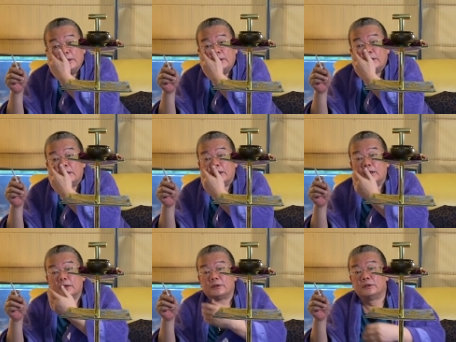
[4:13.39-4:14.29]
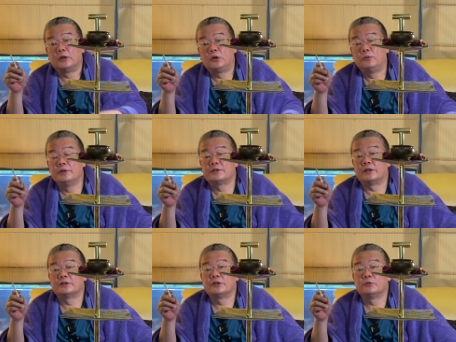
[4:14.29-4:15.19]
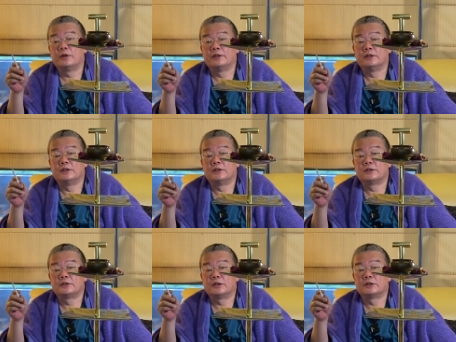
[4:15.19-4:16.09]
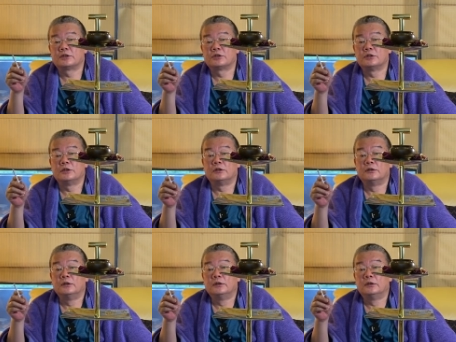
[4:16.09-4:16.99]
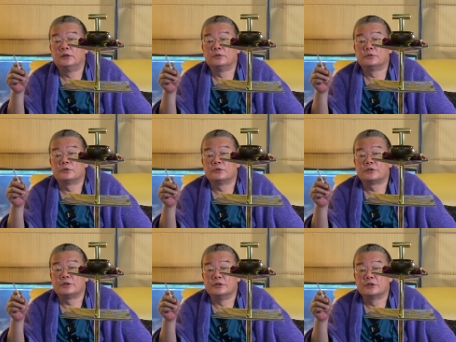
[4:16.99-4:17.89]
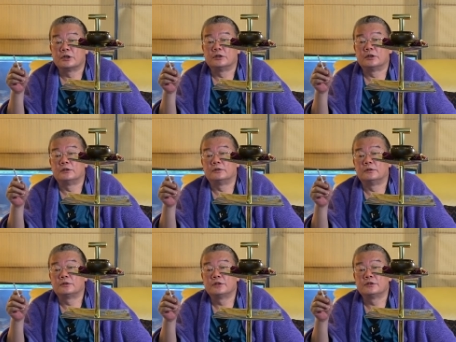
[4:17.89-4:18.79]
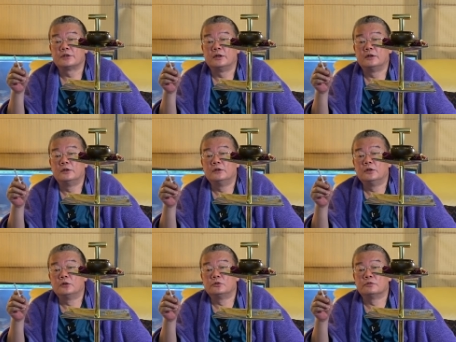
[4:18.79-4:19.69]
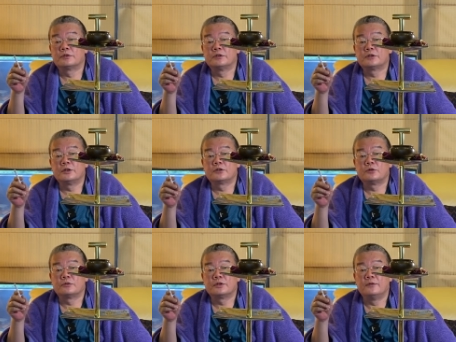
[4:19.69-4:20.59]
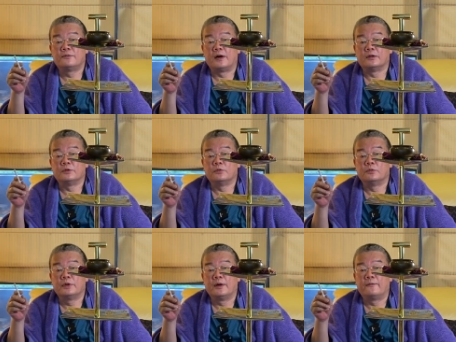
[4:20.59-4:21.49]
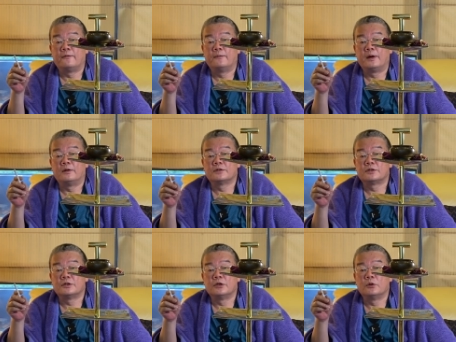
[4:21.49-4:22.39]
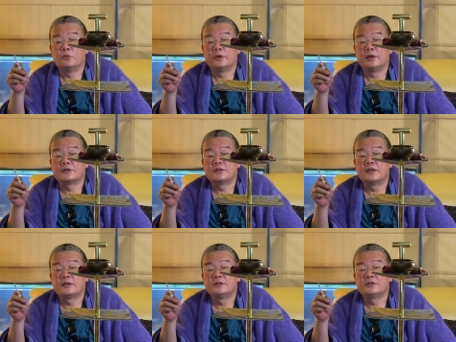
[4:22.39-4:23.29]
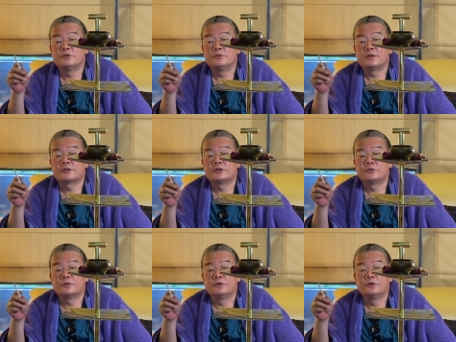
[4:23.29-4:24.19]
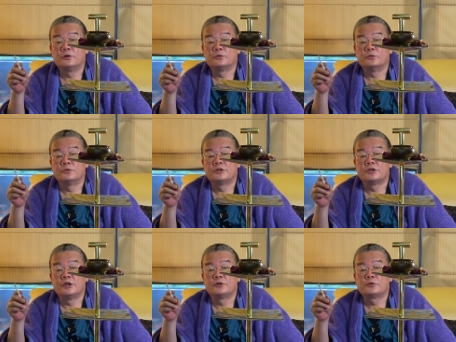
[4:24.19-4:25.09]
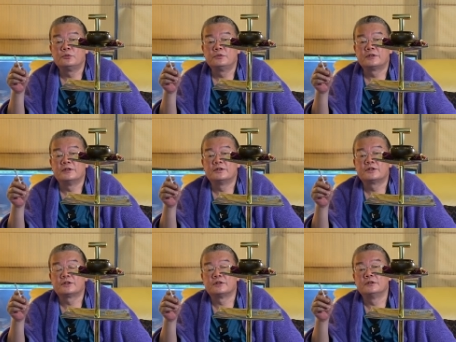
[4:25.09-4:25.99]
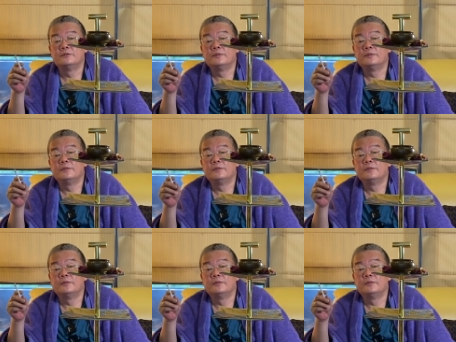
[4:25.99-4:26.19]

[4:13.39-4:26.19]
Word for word: 那后面讲的这一段呢，讲的是呢，呃，宇宙形成的呃现象。如是摄受正法，与无量福报及无量善根之语的世尊，又如杰出成石，